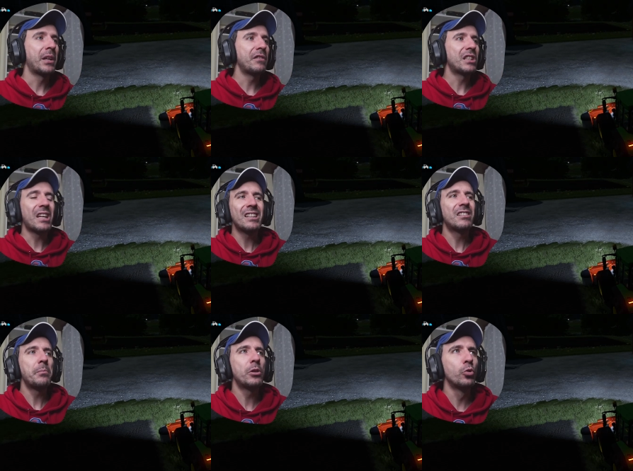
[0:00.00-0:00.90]
Per
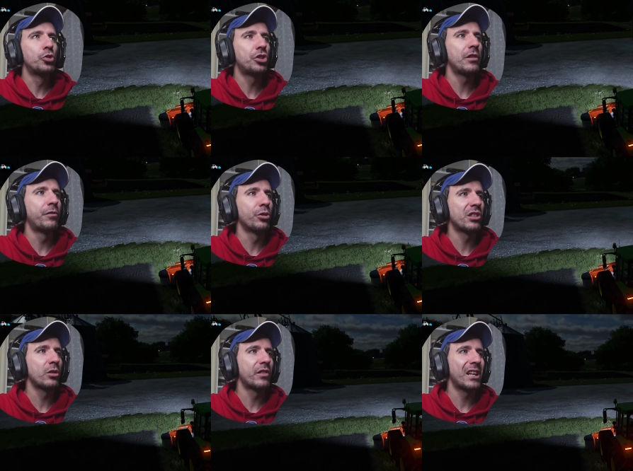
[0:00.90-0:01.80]
evitare i debitucci
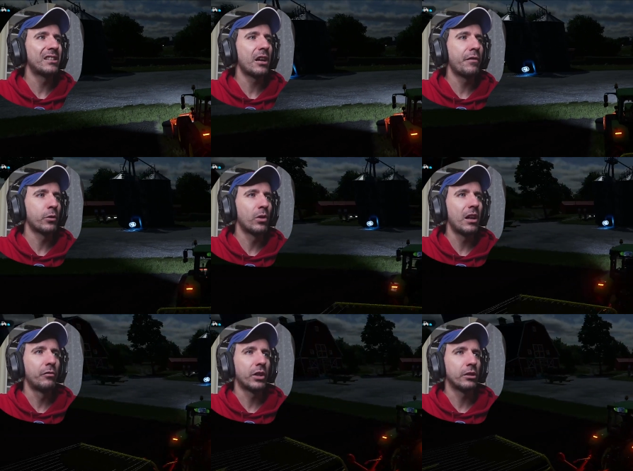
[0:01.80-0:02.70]
forse dovrei andare a fare
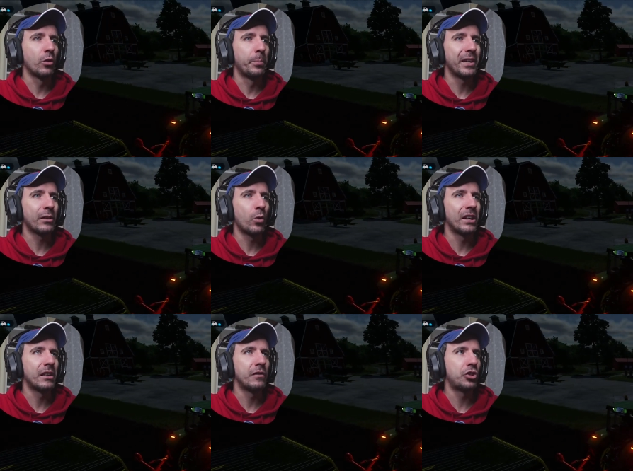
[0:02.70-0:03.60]
quel lavoretto per
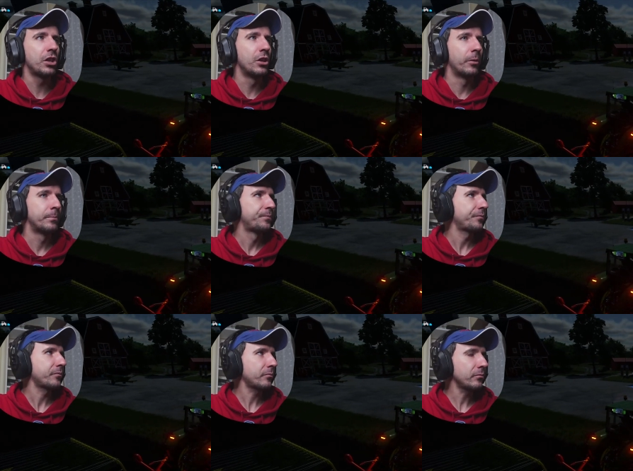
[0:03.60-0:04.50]
qualche
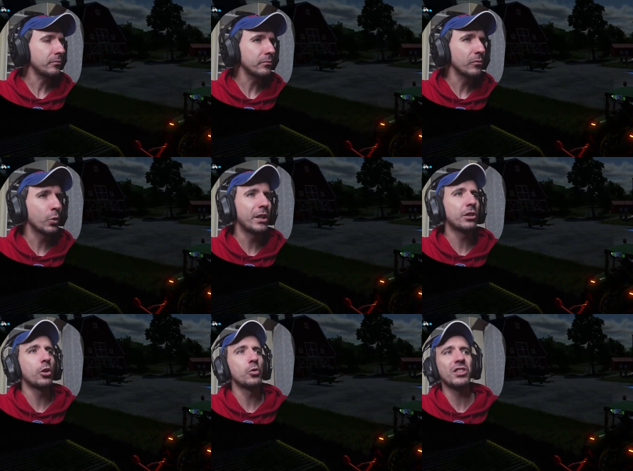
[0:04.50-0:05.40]
vicino
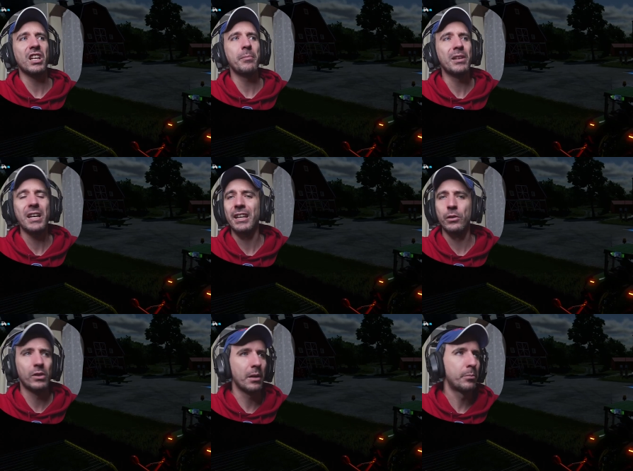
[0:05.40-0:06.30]
questo non sarebbe
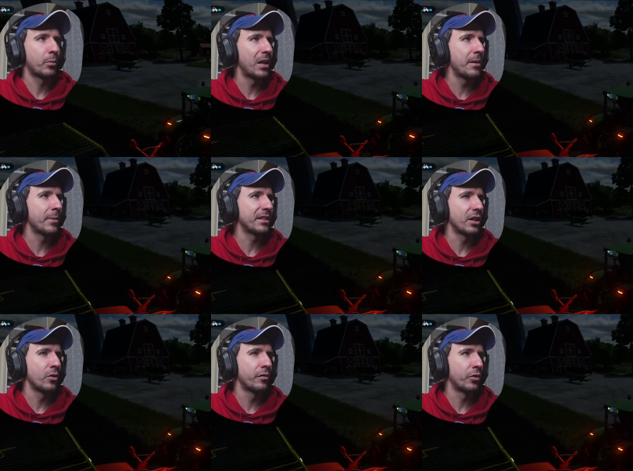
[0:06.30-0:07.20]
neanche un gran
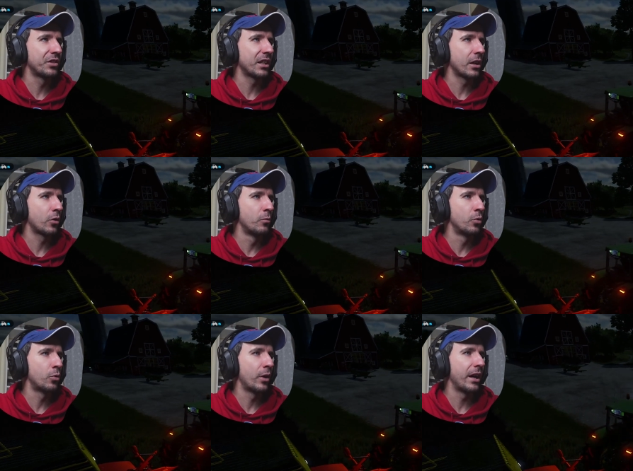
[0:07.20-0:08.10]
problema se non fosse che
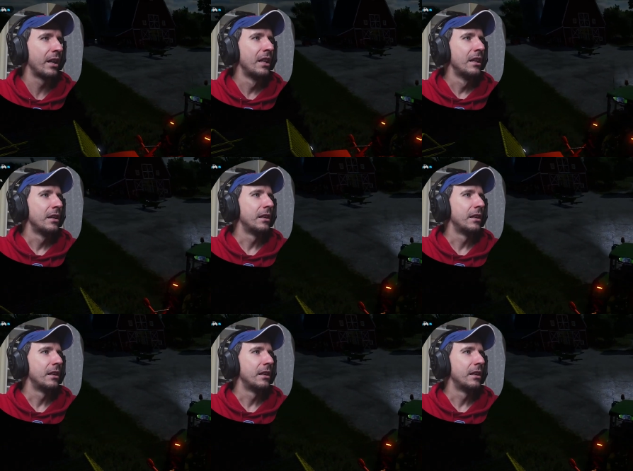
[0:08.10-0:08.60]
comunque